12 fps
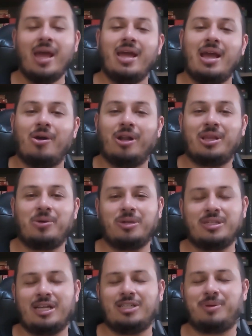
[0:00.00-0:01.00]
e agora tenho
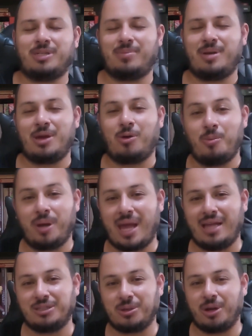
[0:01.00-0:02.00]
curiosidade para saber né, como que é
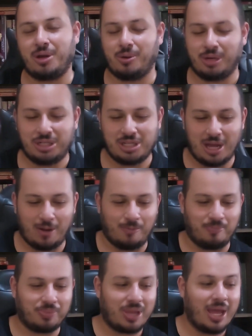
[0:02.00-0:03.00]
a história original.